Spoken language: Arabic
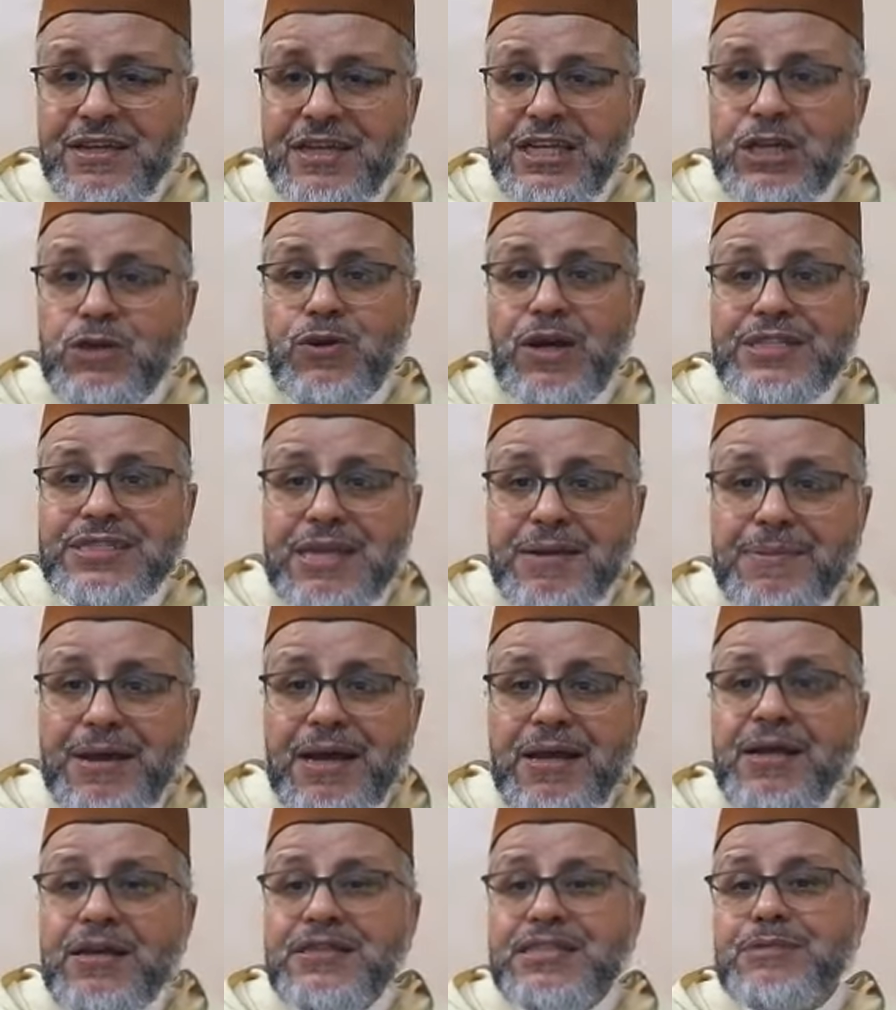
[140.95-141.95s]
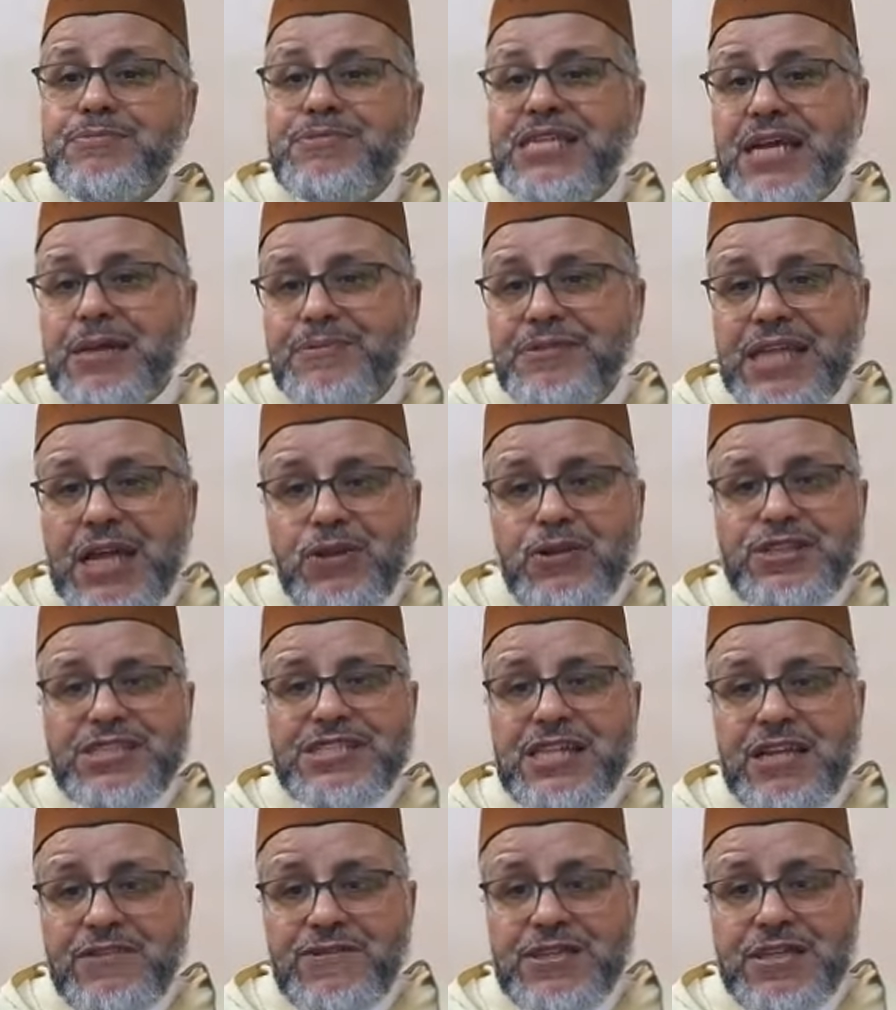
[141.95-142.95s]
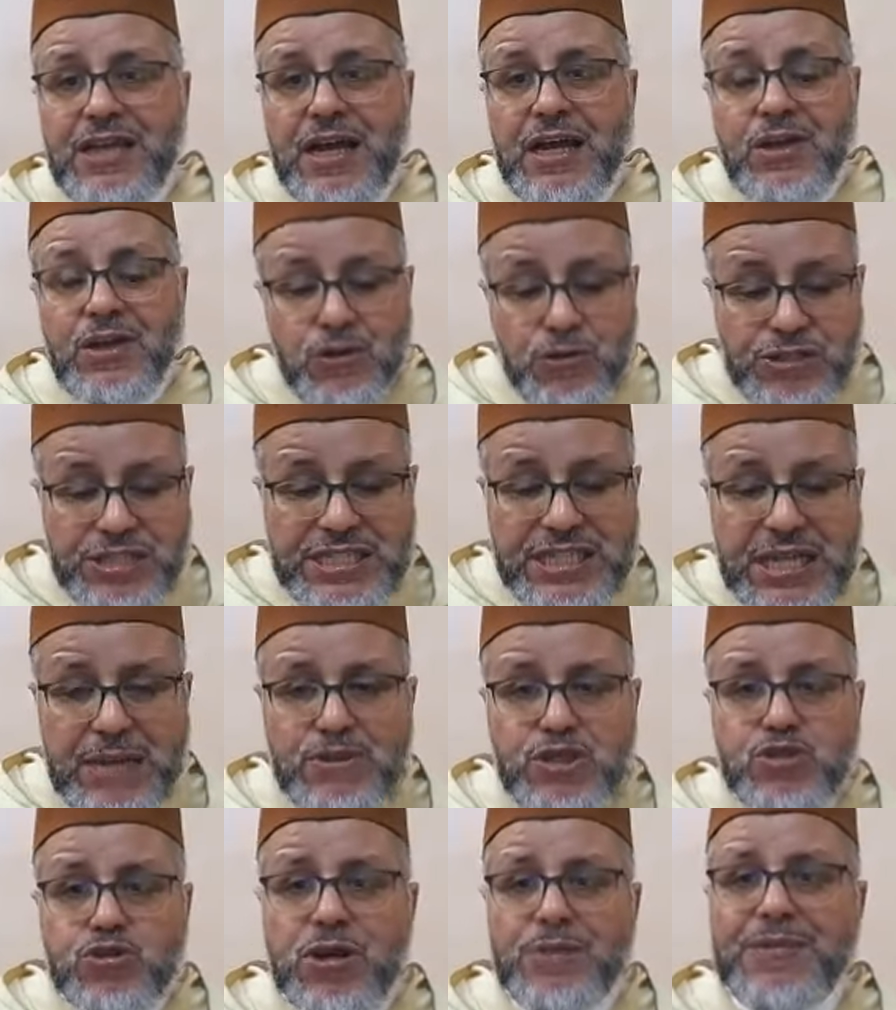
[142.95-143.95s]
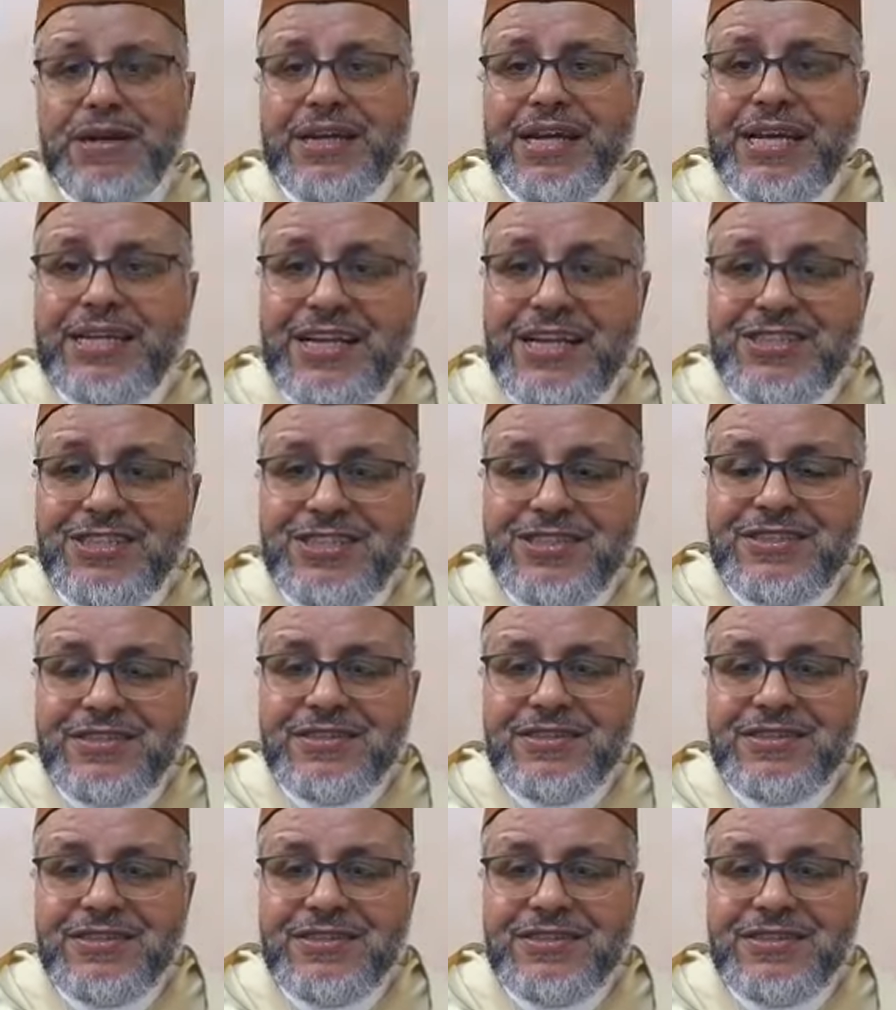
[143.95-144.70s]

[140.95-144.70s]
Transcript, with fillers: وانت ما صمتي رمضان عطيتي الفديه وست ايام شوال ما كايناش